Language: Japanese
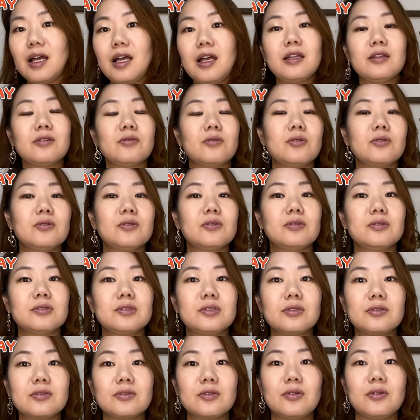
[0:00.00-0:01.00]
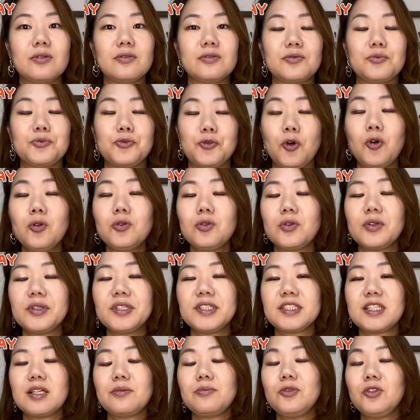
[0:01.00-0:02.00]
あのちょっと本当
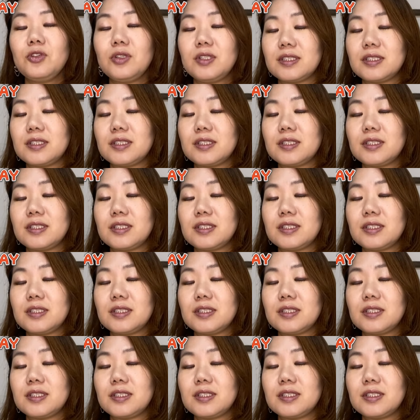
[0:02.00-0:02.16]
に寒